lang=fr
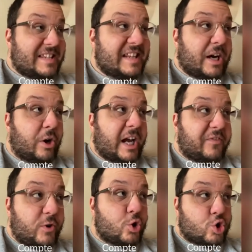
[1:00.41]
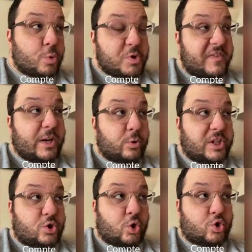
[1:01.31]
synagogue, elle fait le zoom. Je vais l'écouter
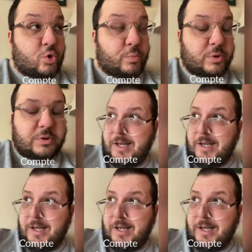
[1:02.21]
sur zoom.